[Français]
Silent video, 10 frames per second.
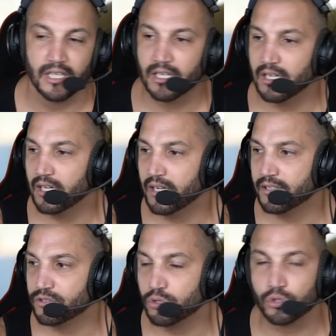
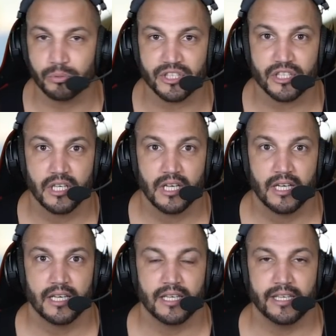euh, sur Twitch.
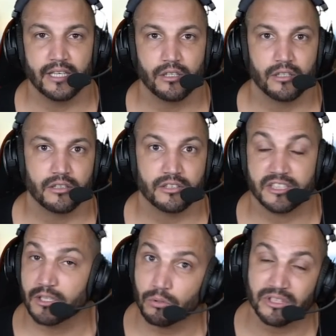Et euh,
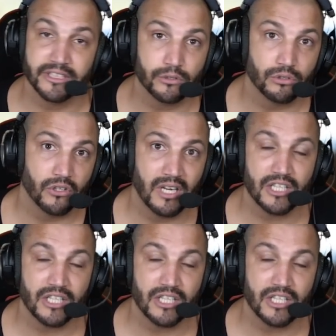c'est aussi ce temps-là,